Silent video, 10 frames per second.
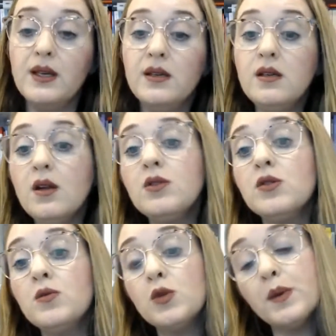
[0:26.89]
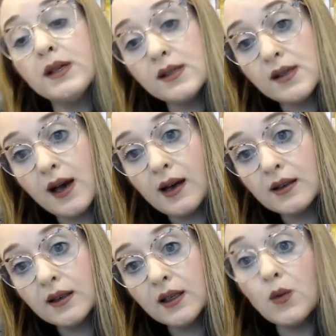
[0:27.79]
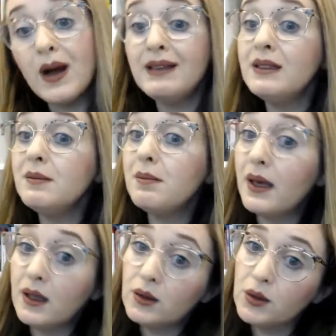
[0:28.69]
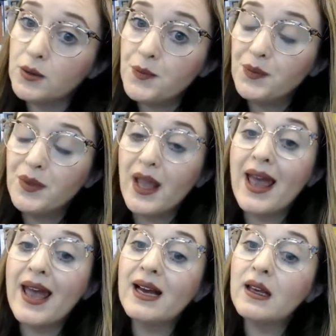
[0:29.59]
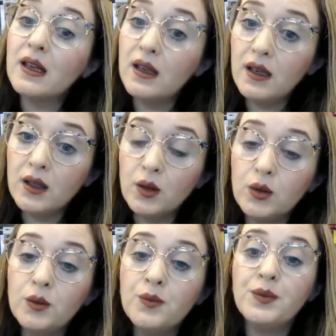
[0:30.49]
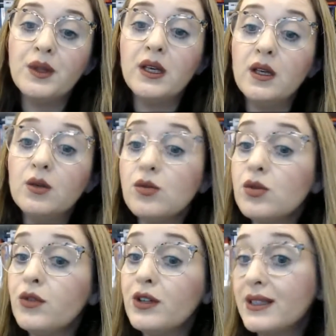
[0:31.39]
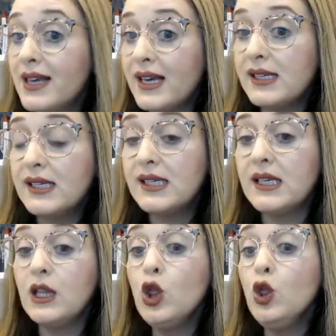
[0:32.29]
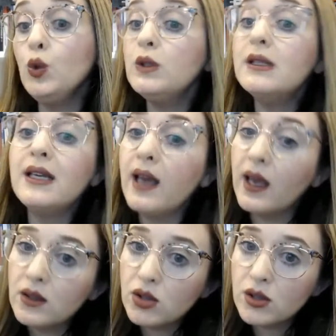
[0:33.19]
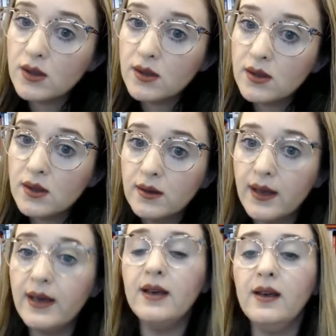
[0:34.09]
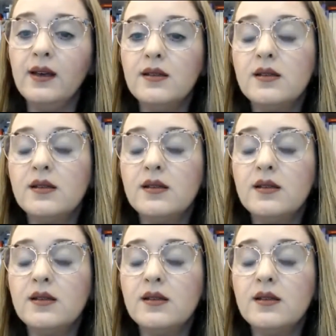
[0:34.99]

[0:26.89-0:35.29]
Se nós formos pensar que um alimento é aquilo que nos fornece nutrientes, né?